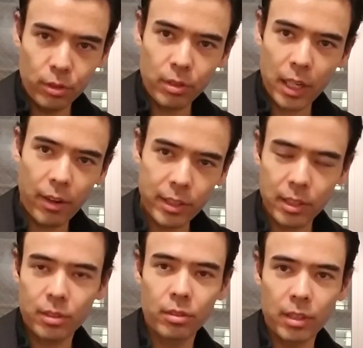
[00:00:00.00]
の為替
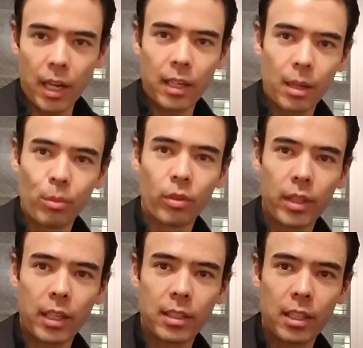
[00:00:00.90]
通貨が問
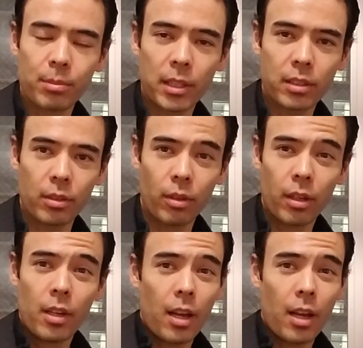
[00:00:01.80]
題になりますけど、